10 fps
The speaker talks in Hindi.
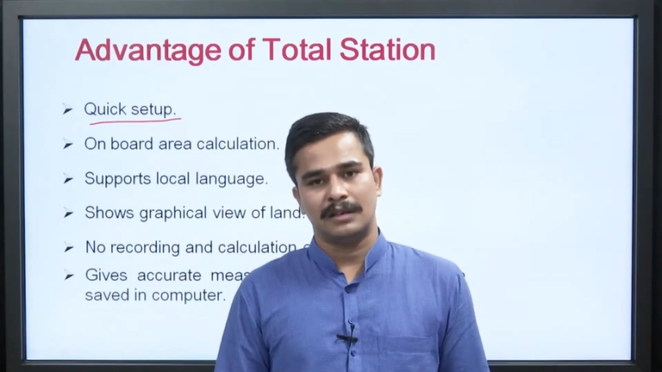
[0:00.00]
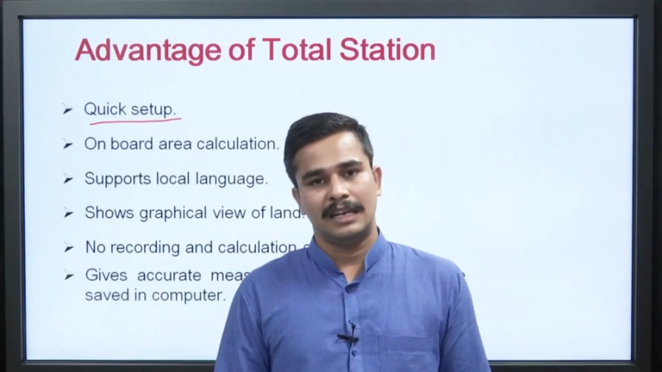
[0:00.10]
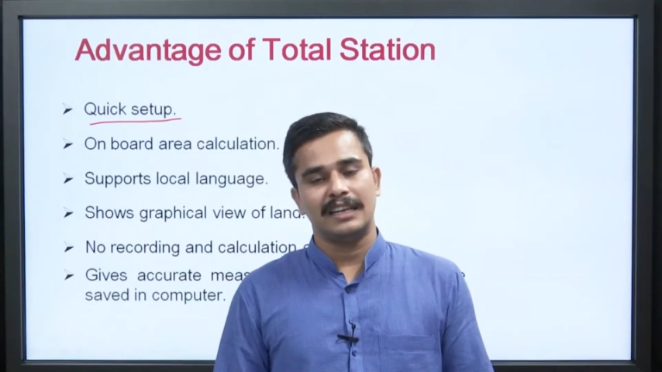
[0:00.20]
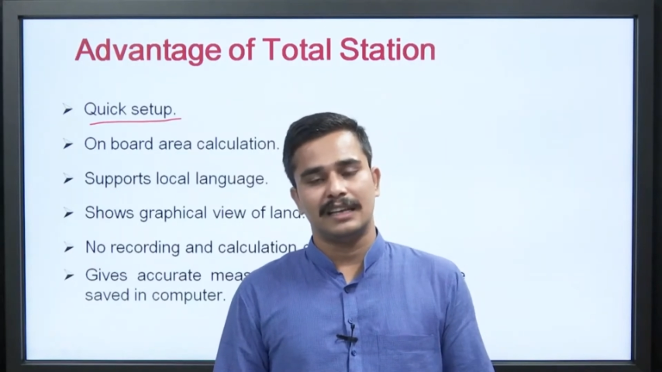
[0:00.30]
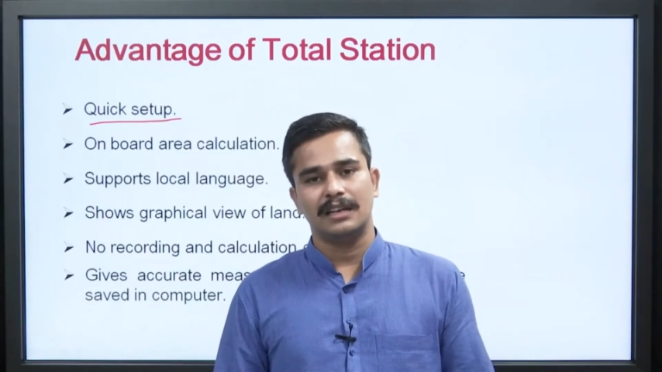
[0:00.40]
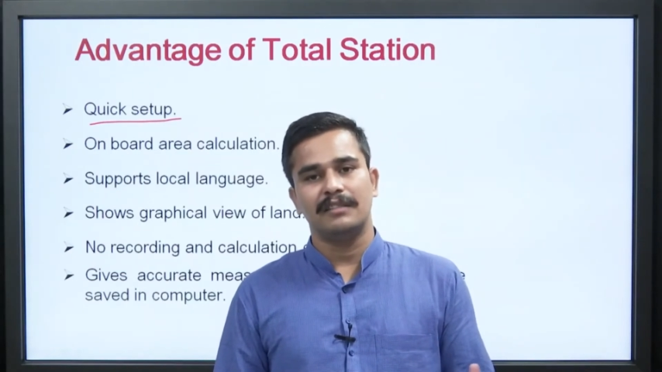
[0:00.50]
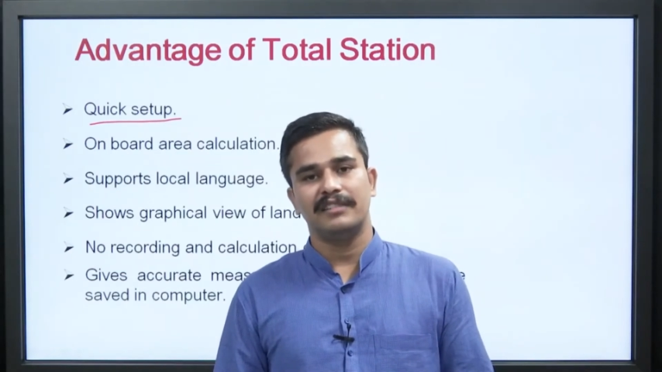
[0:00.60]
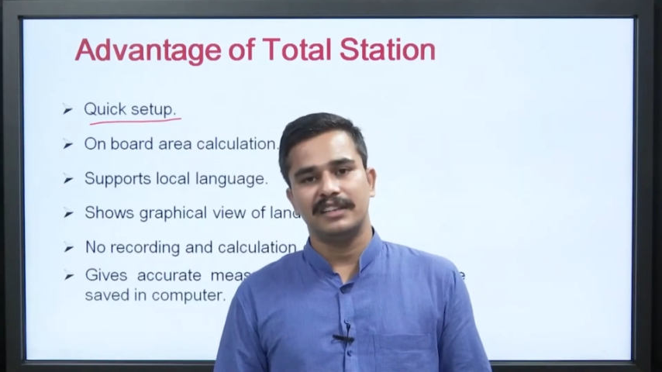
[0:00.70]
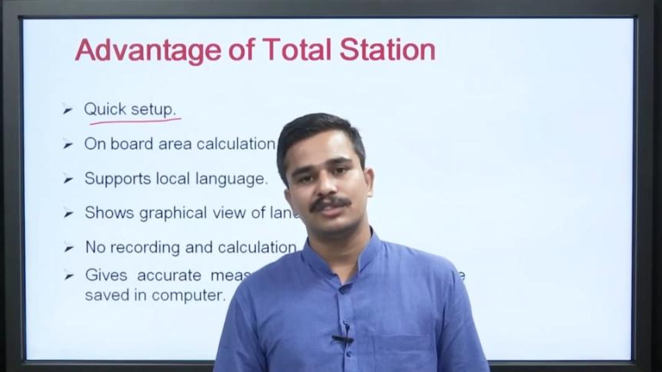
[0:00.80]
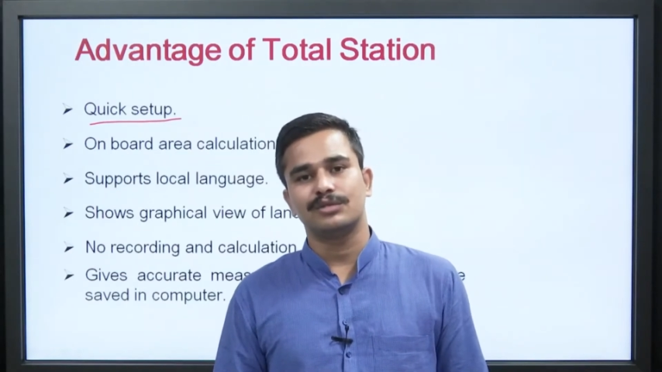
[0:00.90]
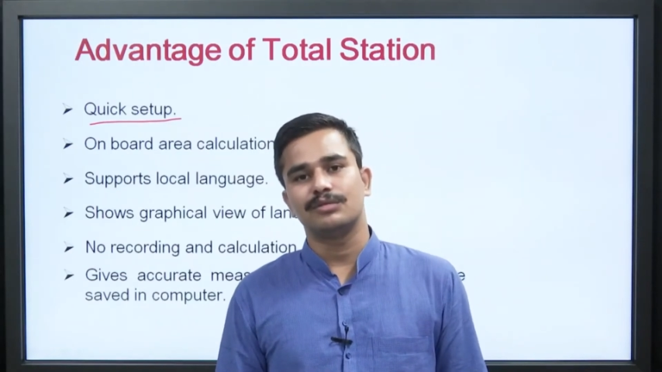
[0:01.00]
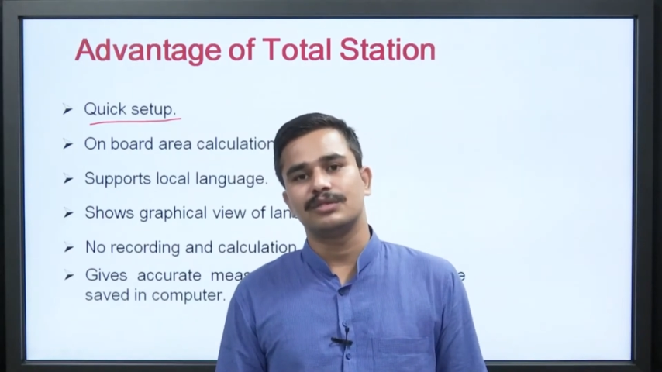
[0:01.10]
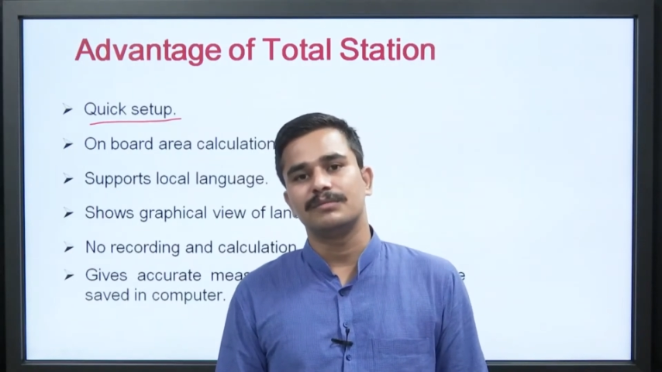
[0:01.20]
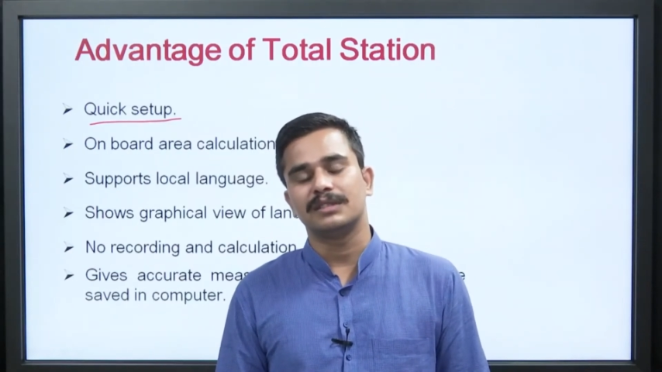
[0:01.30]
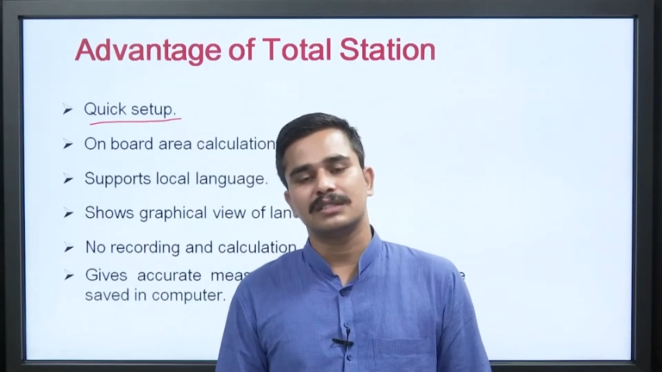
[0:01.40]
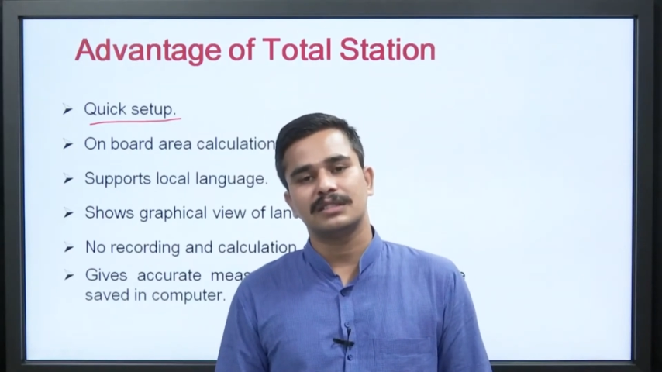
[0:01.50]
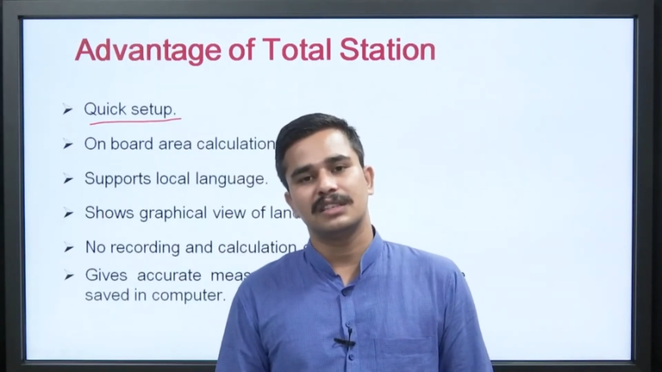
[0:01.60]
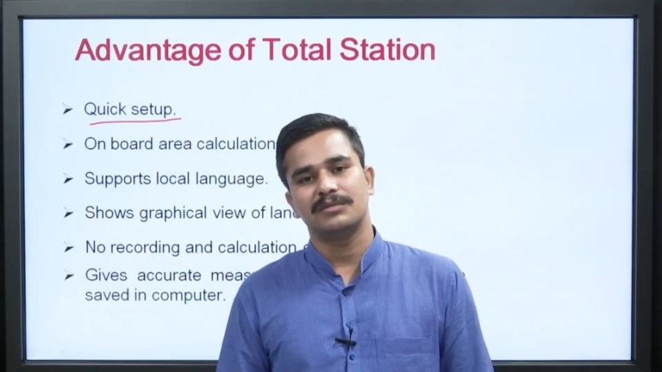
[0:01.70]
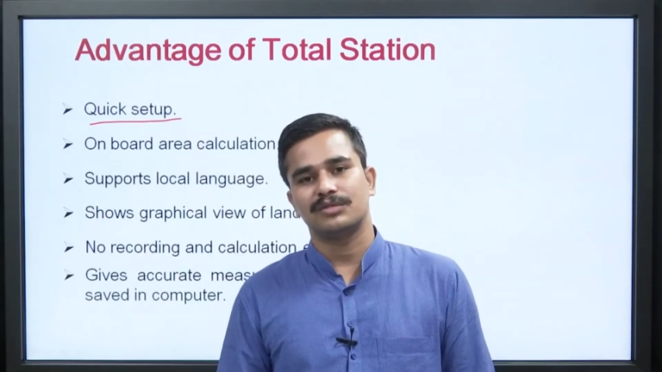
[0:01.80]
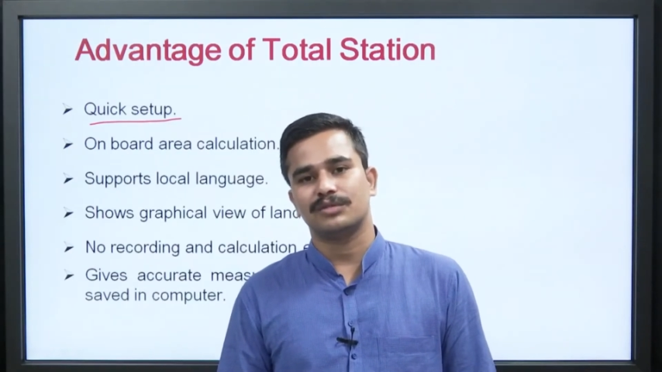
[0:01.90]
ले या लेवलिंग स्क्रू की मदद से
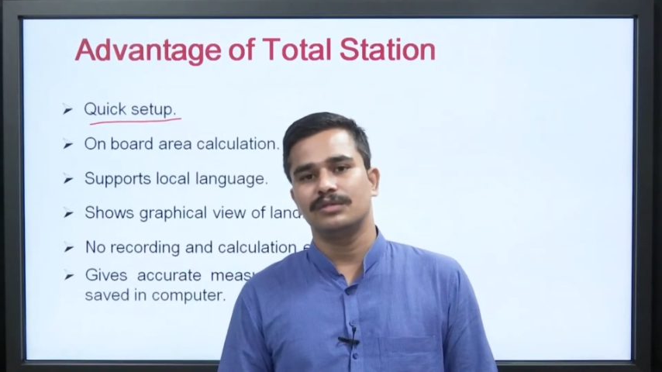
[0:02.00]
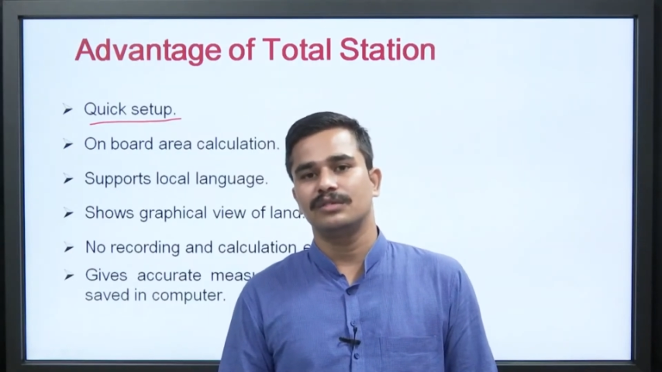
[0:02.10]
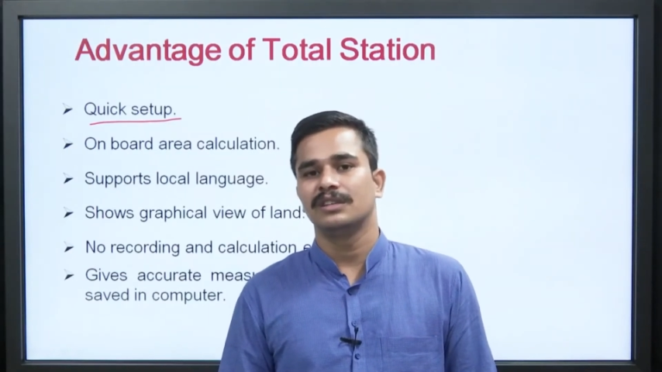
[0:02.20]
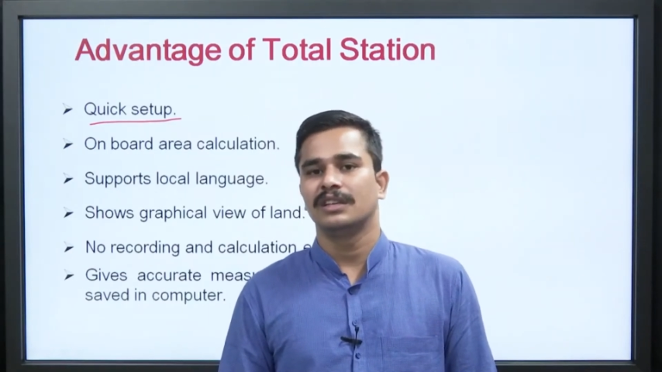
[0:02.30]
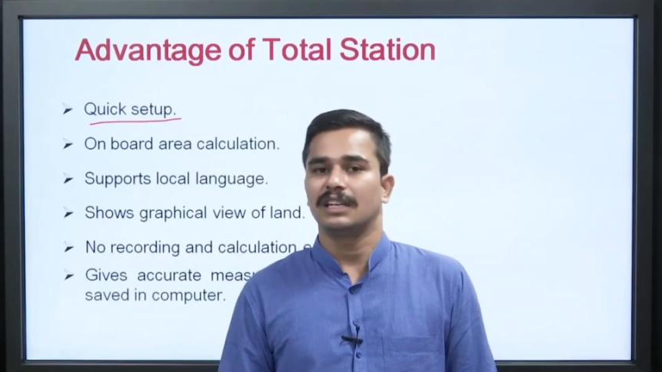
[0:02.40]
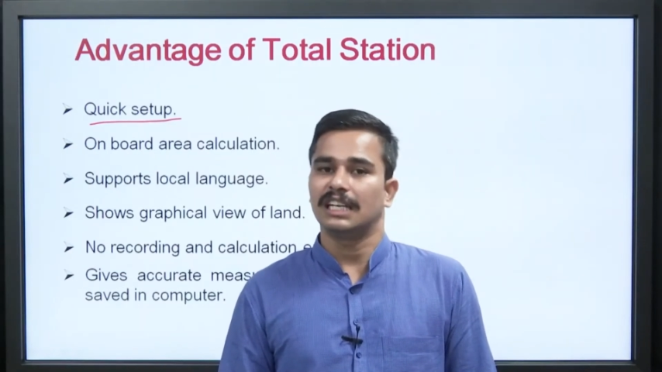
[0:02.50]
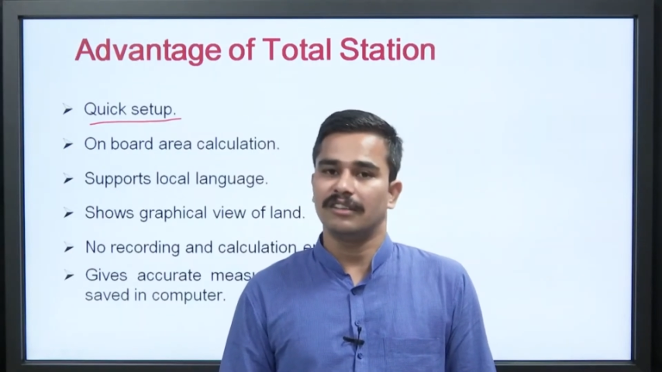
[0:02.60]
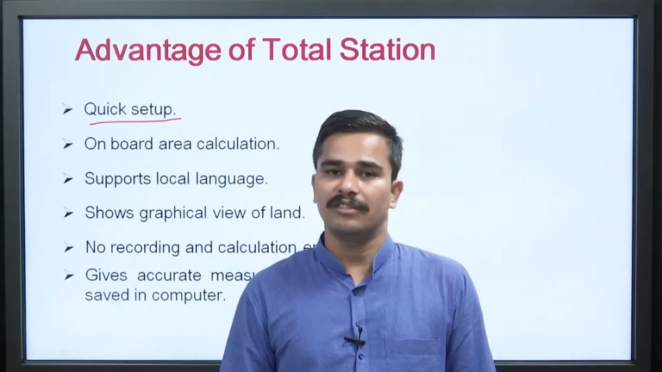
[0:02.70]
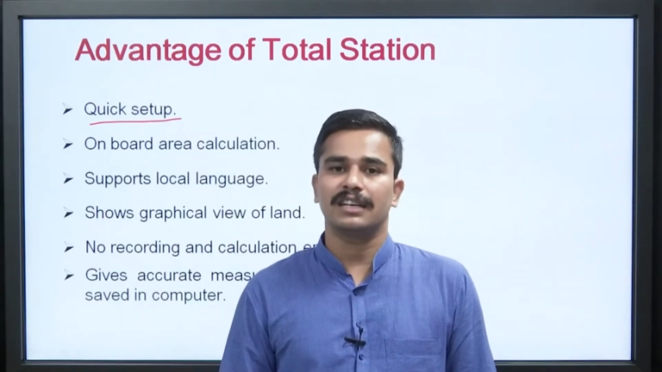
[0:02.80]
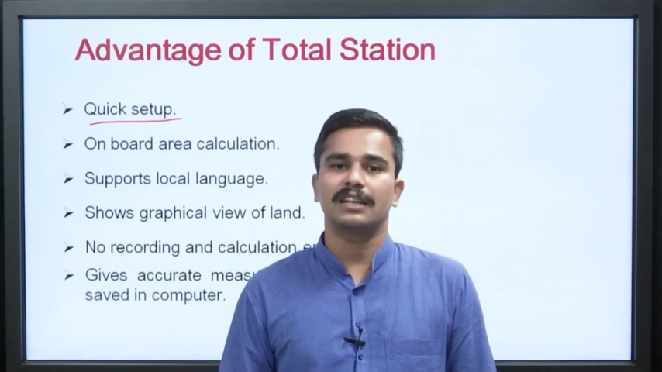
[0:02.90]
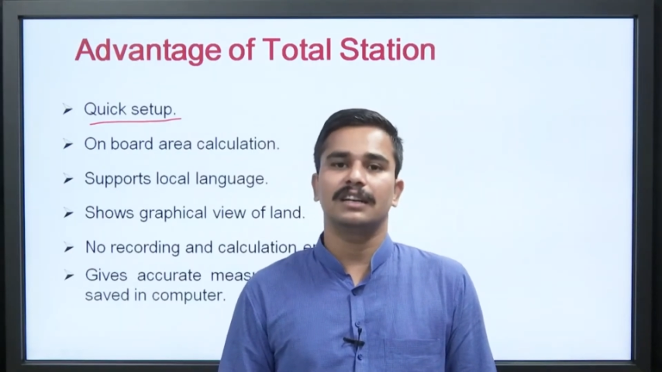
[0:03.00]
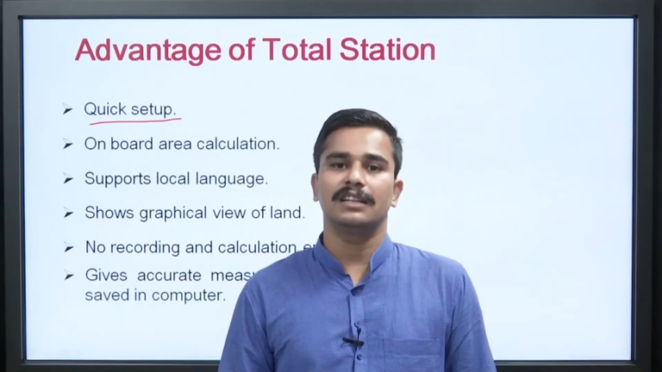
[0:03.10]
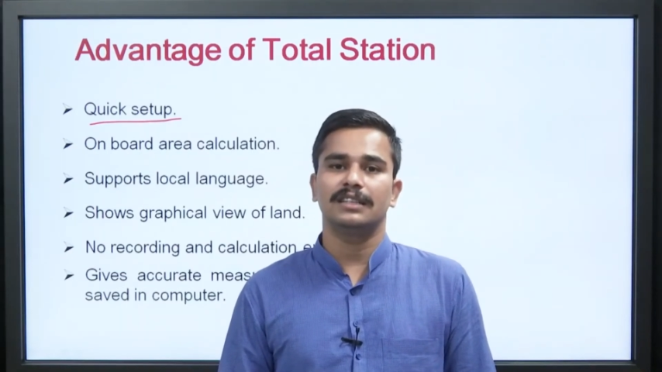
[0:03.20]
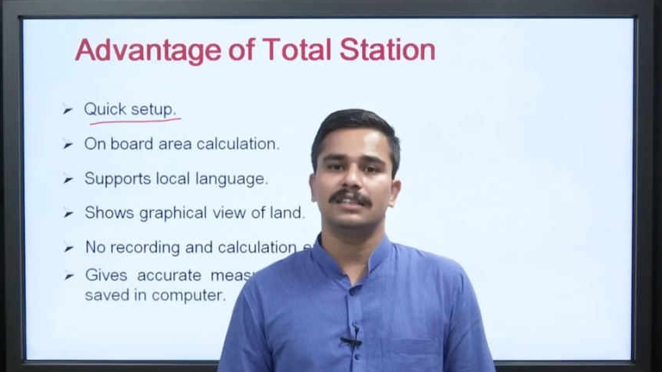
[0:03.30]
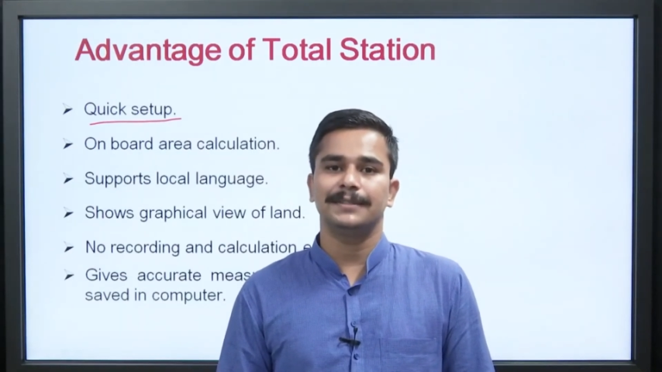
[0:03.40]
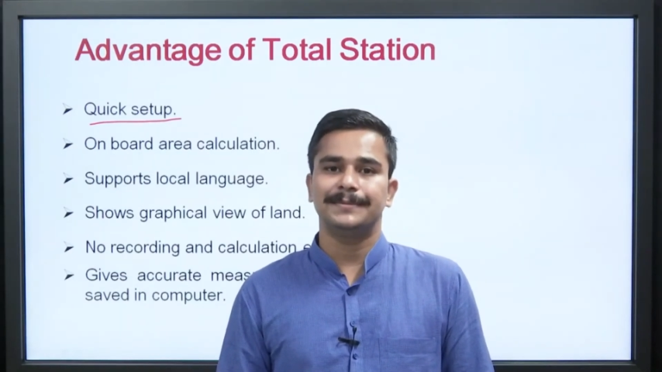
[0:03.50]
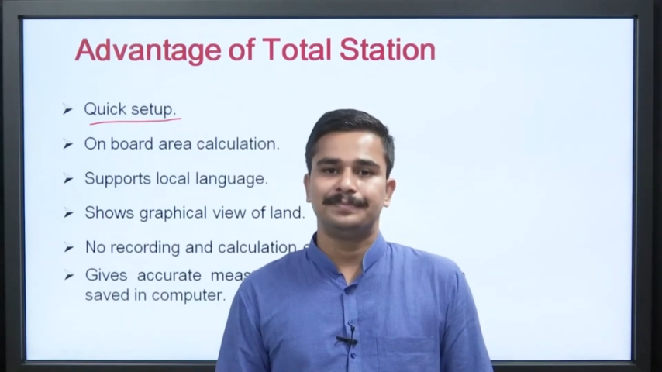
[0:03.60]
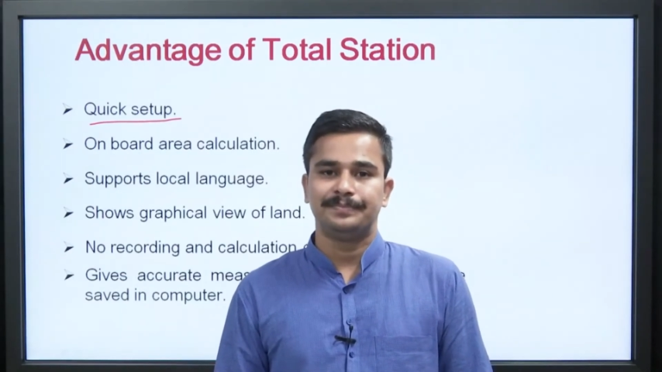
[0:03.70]
हम उसको लेवल कर लेते हैं